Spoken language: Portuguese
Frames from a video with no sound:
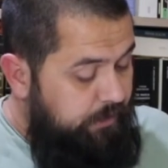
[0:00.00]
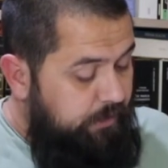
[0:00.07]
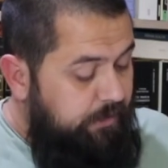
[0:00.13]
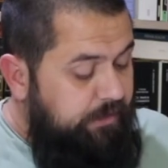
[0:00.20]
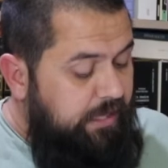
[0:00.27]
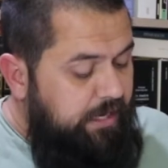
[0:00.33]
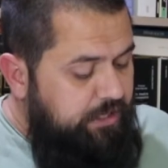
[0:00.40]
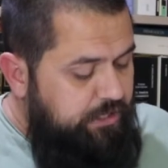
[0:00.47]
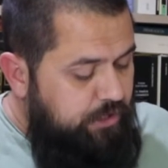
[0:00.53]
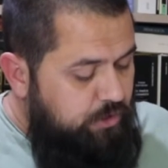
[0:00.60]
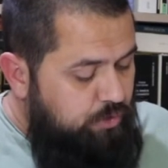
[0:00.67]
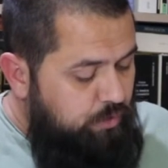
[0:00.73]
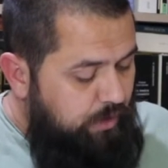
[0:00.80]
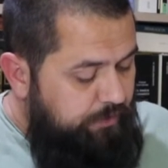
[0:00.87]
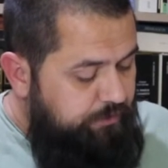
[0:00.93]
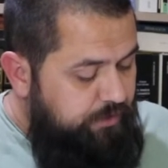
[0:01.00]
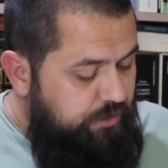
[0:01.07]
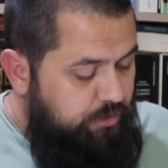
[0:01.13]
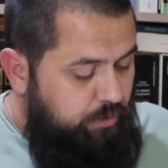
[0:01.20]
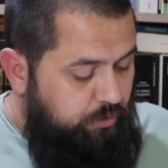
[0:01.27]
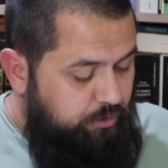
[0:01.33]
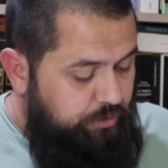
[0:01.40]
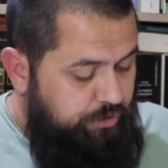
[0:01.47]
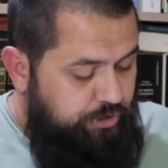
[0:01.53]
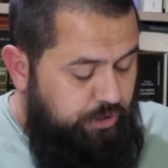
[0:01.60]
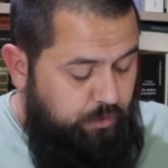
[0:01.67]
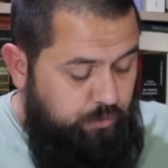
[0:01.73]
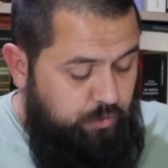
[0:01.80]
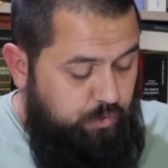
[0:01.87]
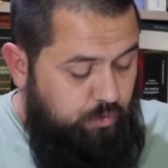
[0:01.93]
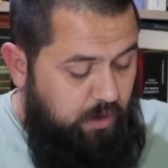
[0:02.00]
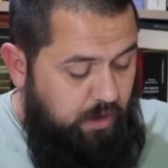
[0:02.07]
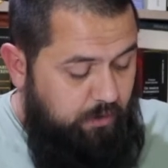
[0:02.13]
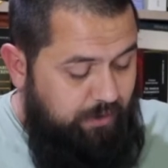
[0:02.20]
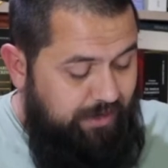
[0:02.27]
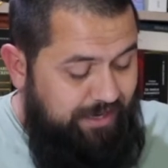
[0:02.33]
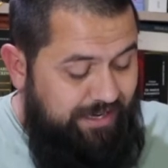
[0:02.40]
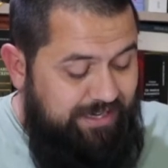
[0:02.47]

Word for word: Deixe a sua fisiologia usual.